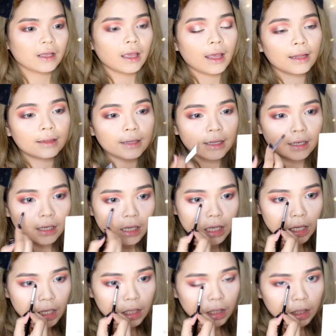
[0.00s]
And then
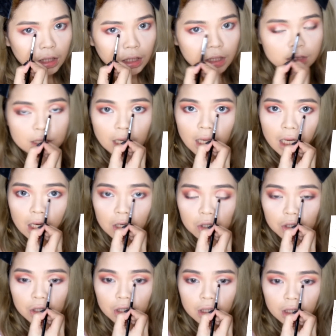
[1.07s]
here, sa
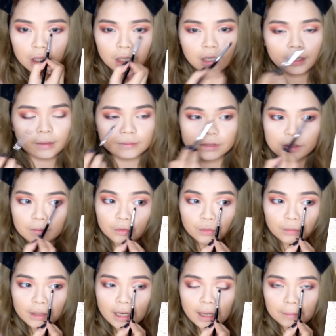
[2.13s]
inner, uh, sa
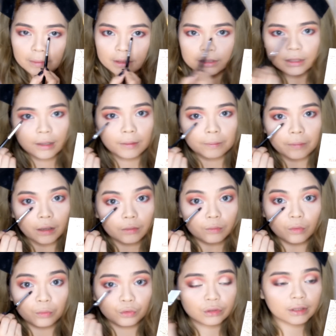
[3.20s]
malapit sa
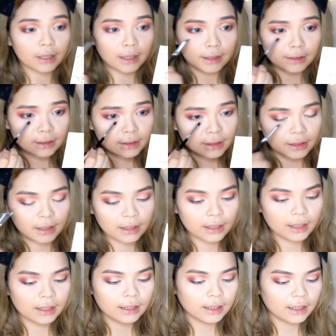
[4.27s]
pagmumuta, ayan,
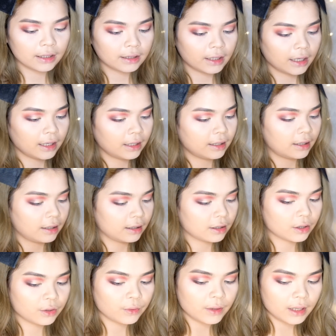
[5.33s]
nalagay tayo ng
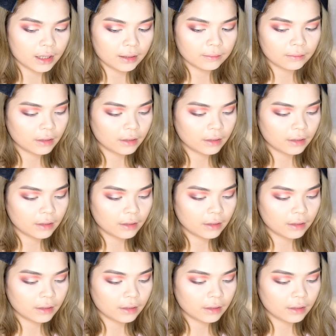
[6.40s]
cream.